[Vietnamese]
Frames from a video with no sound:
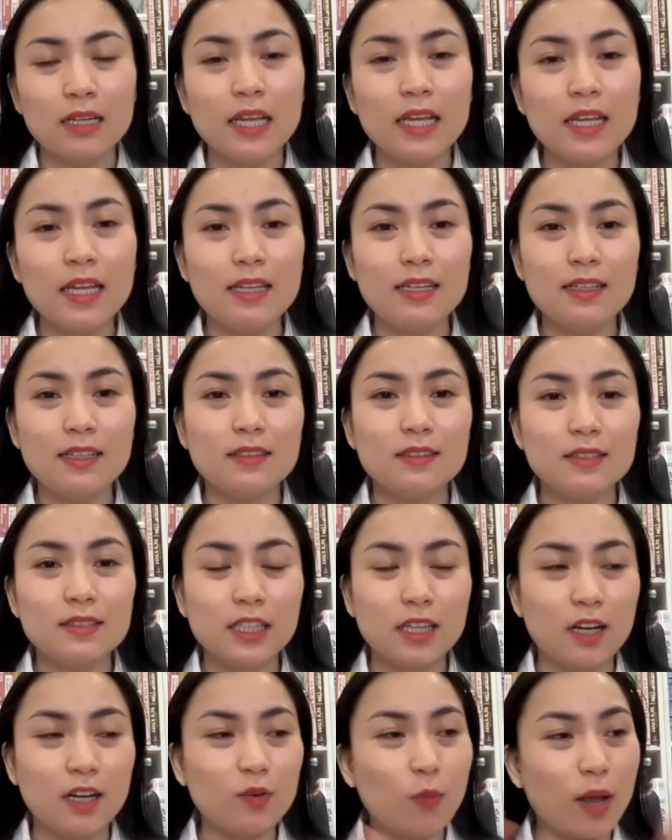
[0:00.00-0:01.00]
thì
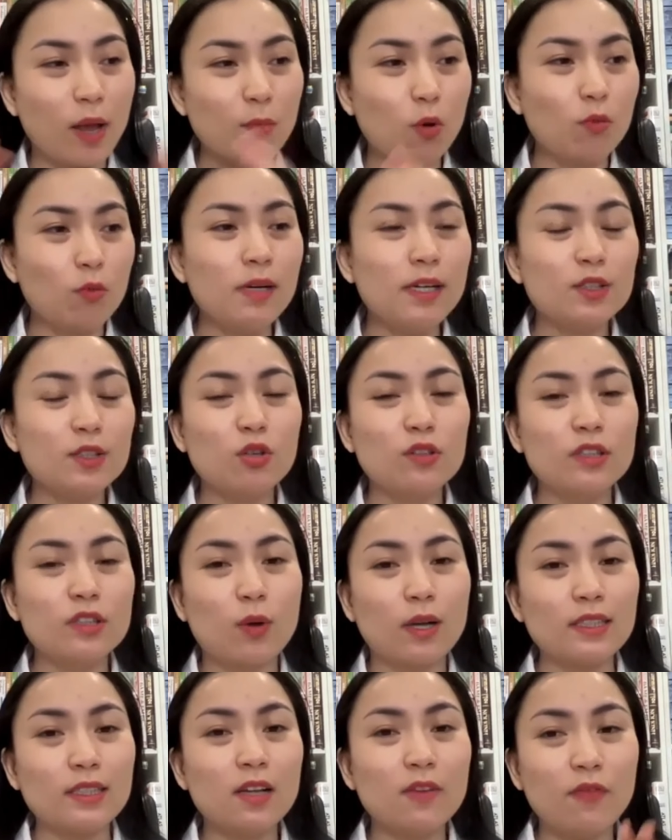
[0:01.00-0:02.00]
chỉ cần ngoài 40 thôi thì
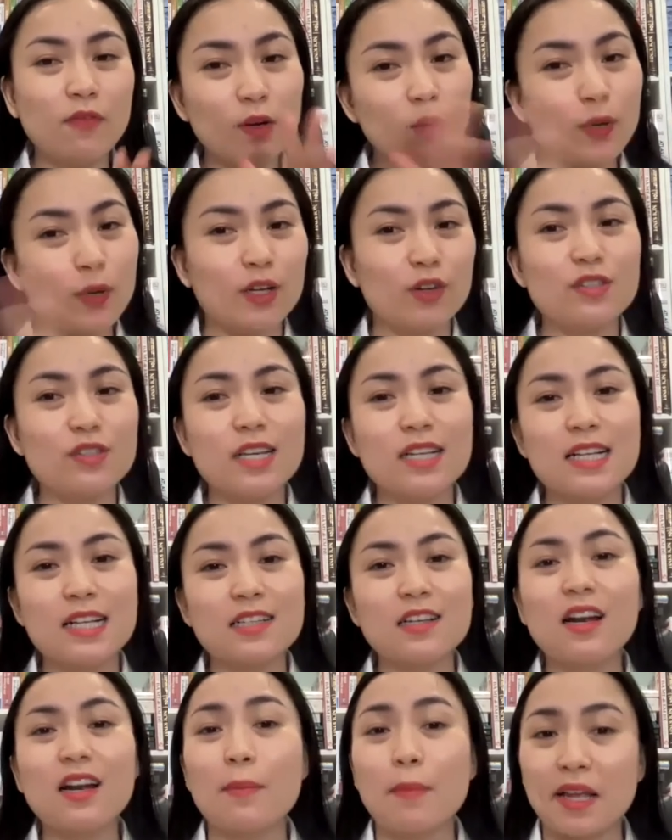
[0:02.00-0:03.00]
quá trình phân hủy nó diễn ra
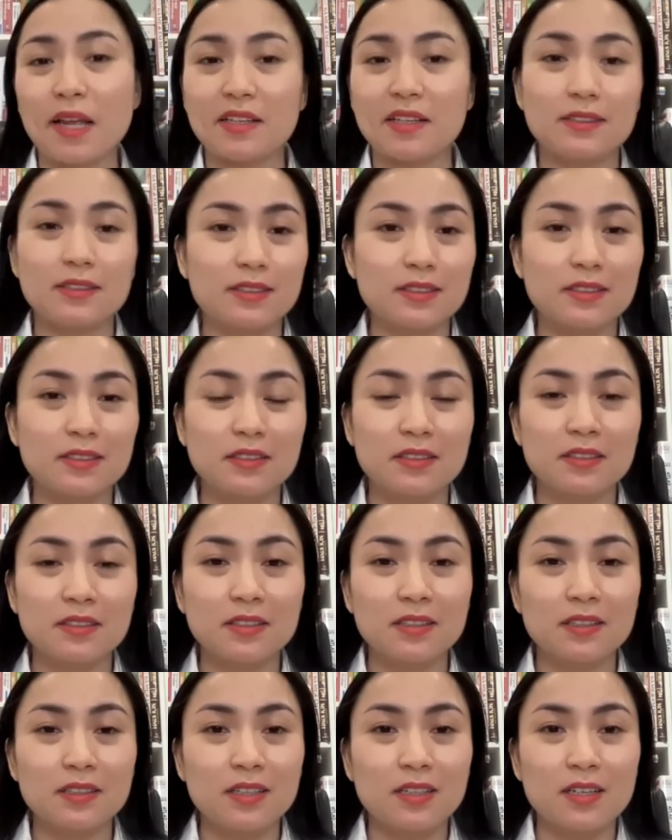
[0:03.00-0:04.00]
rất là mạnh
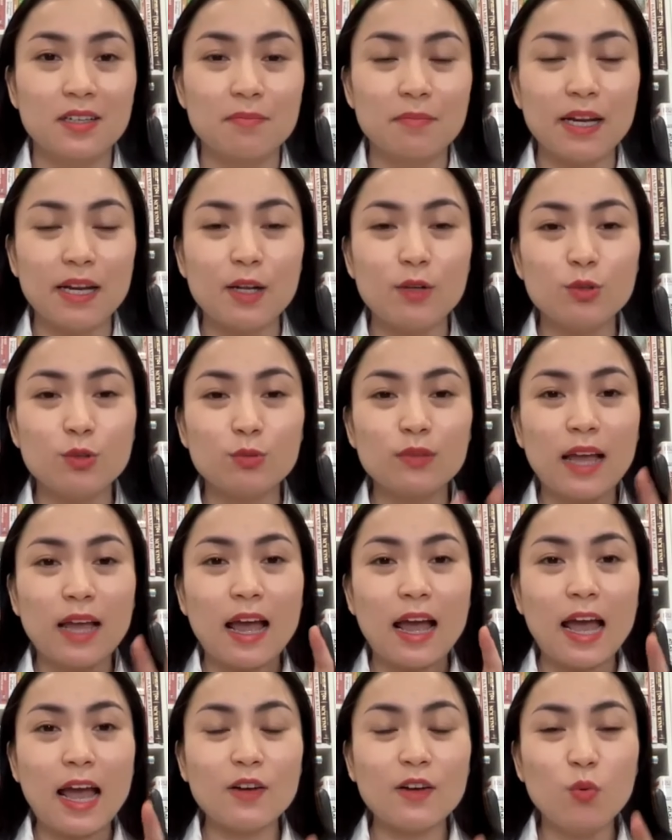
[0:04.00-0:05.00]
mà nếu chúng
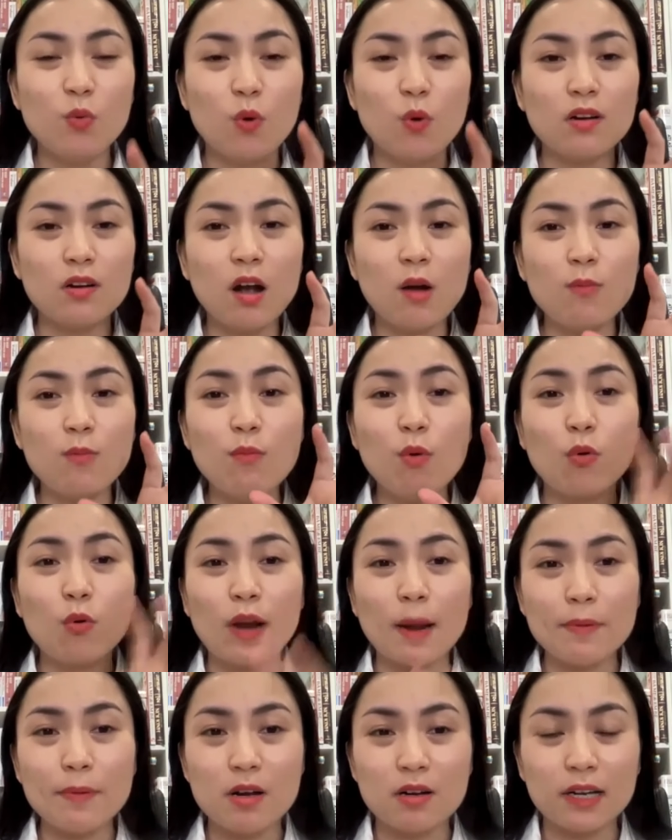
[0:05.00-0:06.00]
ta ăn uống không bù
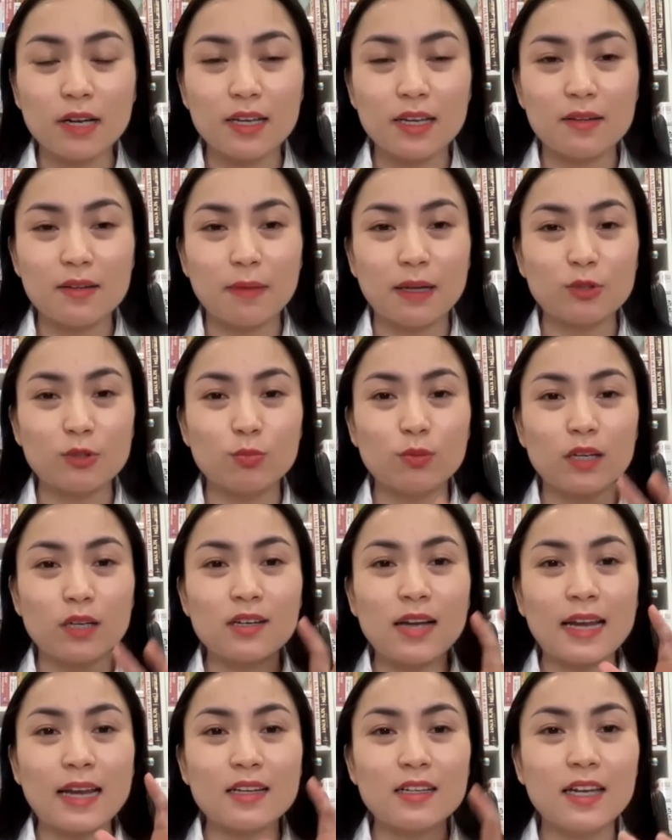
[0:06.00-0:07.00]
đắp được ấy mà chúng ta
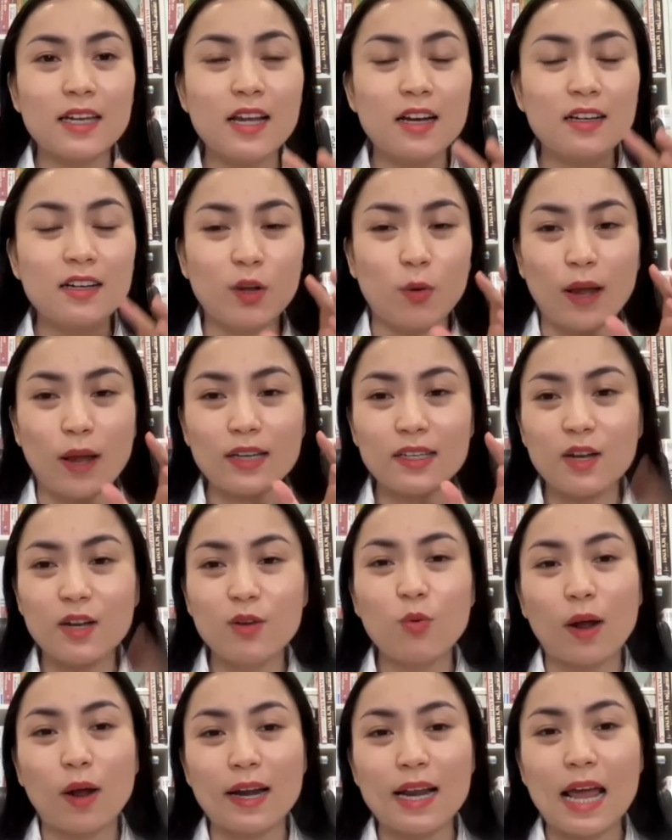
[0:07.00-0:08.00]
cứ ăn kiêng kiểu ăn
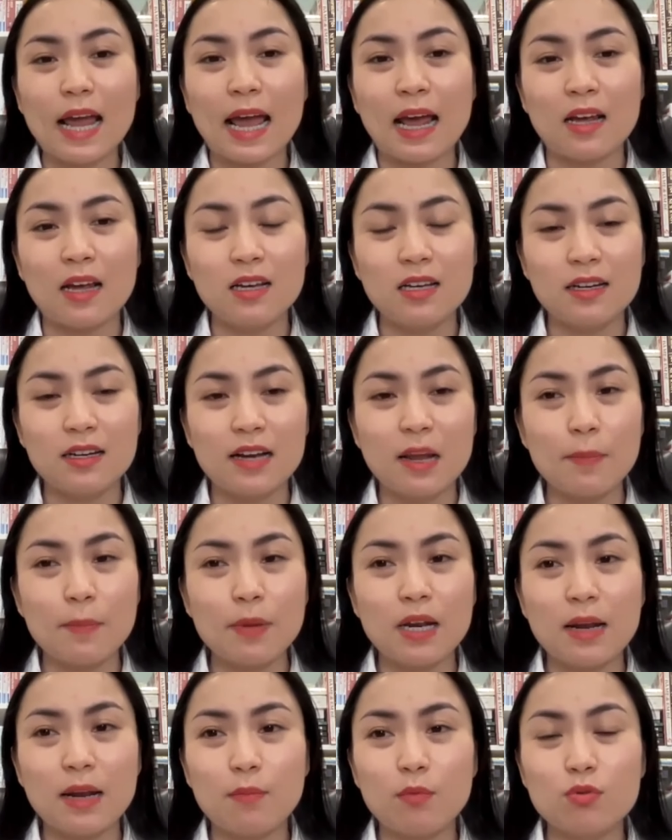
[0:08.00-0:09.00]
kiêng quá đà đặc
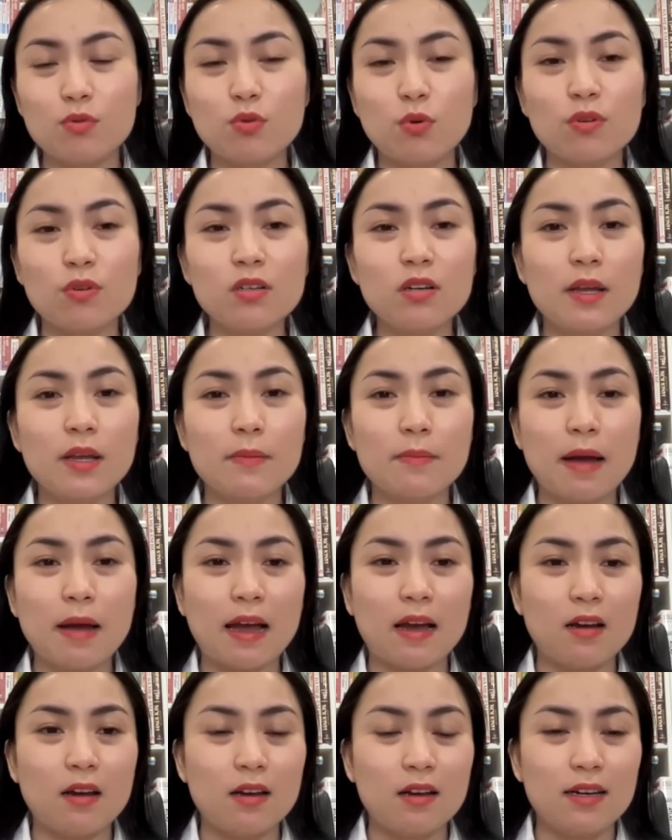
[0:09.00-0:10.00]
biệt là một số người
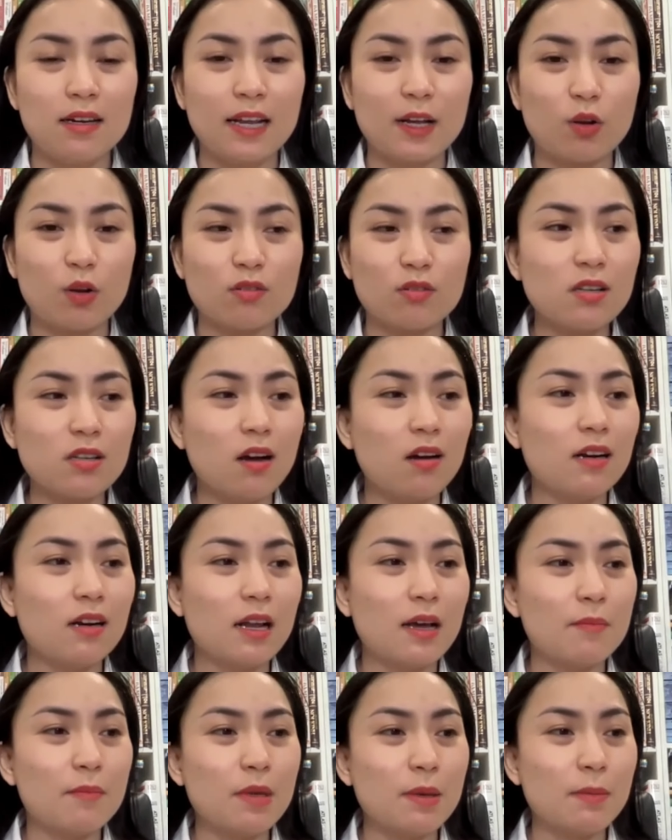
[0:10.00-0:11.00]
mà lại còn sợ
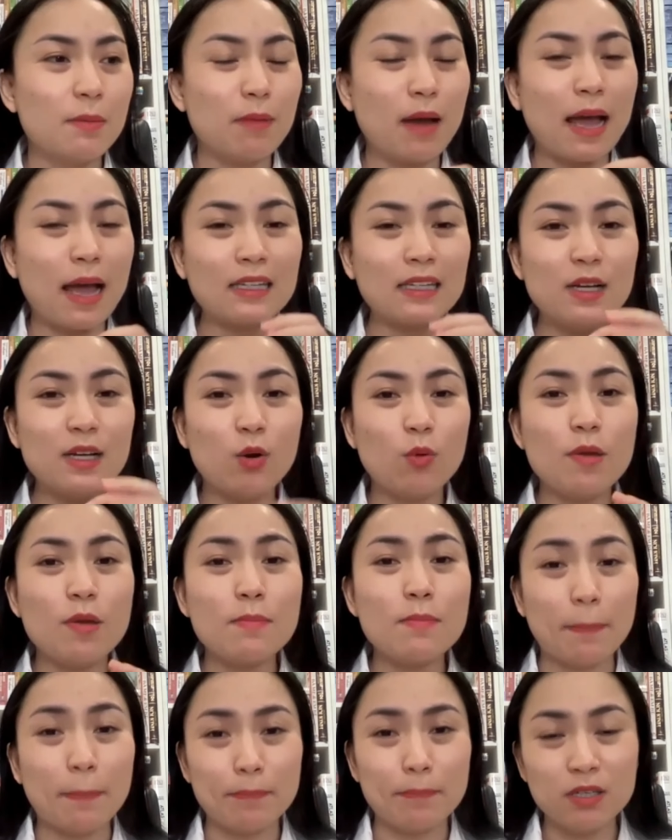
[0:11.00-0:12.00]
là bị ăn nhiều
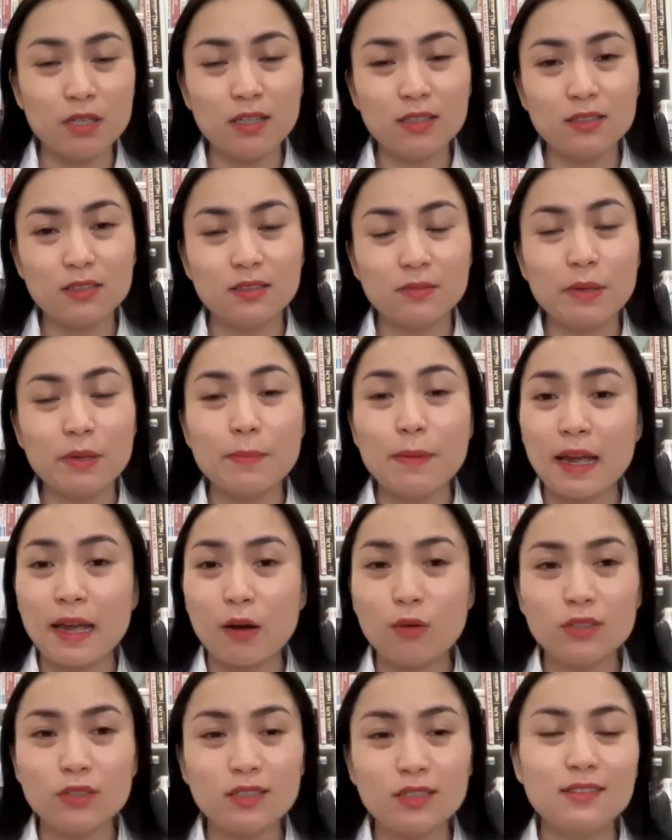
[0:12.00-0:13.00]
bị mập nữa bị
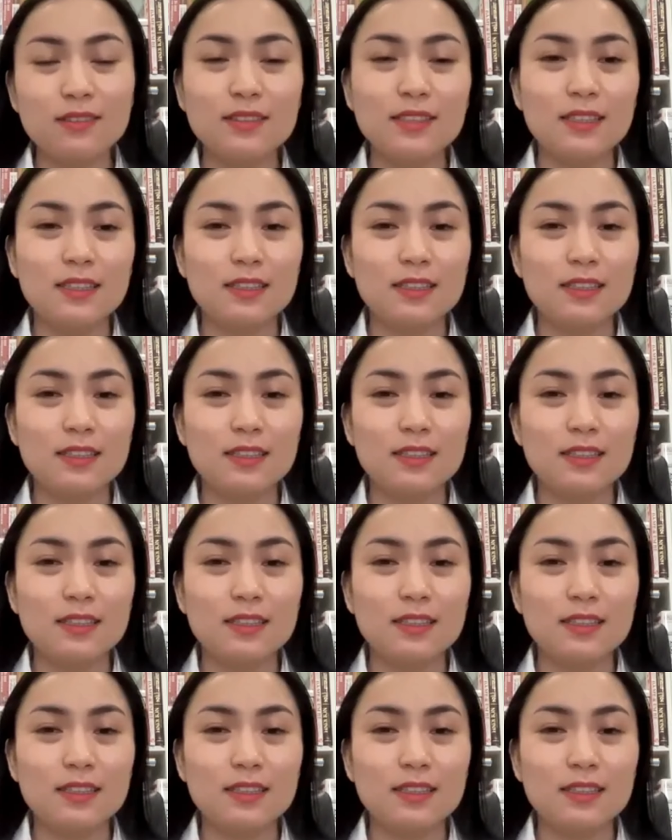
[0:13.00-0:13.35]
béo nữa